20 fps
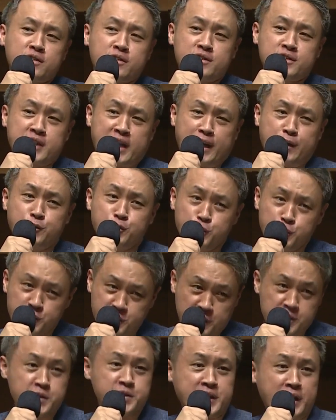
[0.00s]

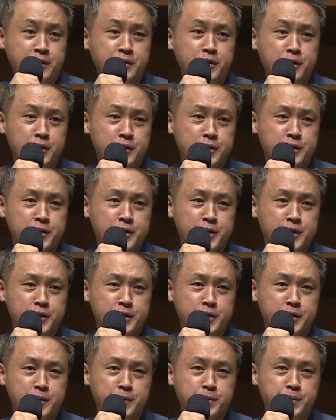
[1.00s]
재우셔서 잔거거든요